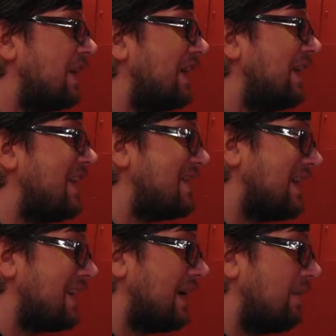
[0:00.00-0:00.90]

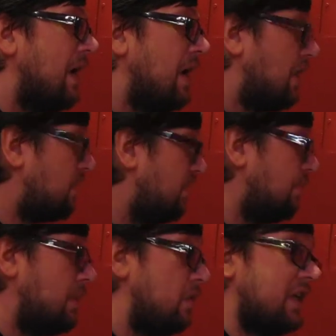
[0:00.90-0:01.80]
катализатором. Да. Если ты
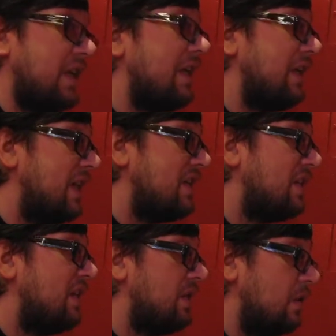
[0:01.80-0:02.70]
пьешь от радости,
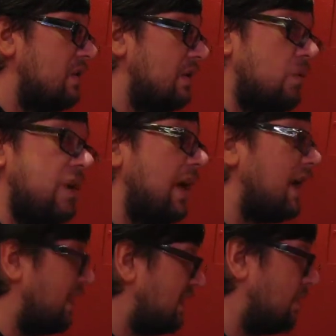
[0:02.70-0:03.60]
да. ты становишься более
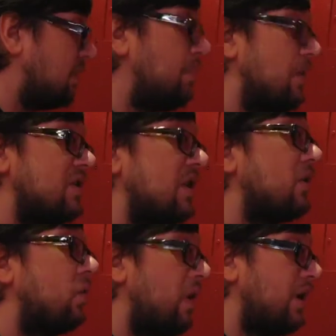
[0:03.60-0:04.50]
радостным. Если ты пьешь
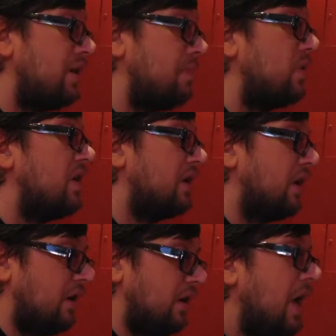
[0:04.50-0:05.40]
от горя, ты более... Да.
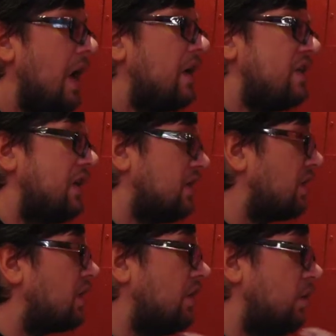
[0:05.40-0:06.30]
Человек
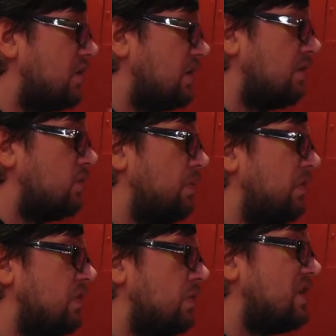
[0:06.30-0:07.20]
от одиночества,
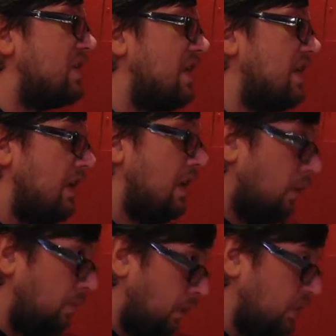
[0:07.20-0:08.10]
вступивший в соцсети,
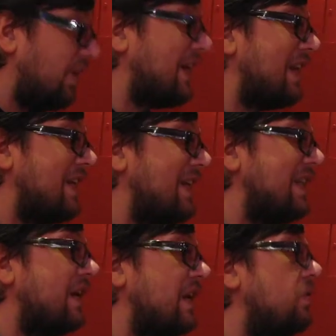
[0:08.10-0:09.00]
он получил
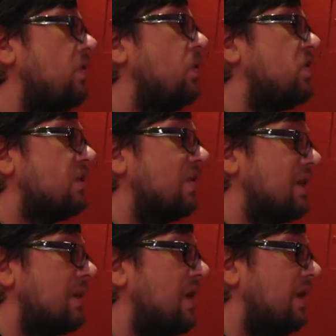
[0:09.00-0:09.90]
катализатор, где одиночество
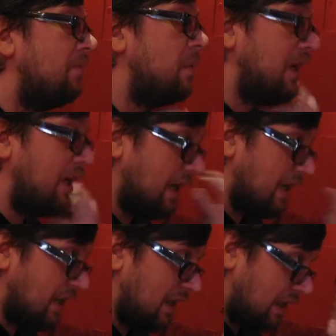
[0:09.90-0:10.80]
Совершенно на самом деле
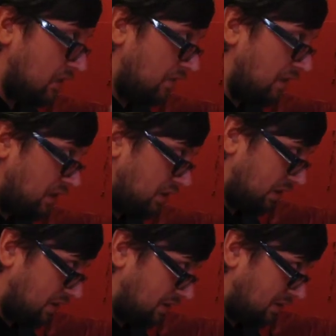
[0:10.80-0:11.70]
многократно верно. раз Это не
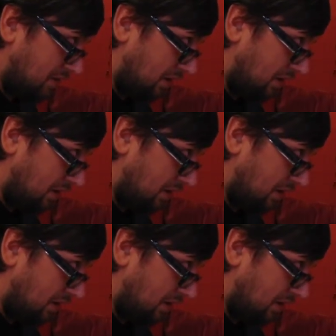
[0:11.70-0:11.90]
то слово.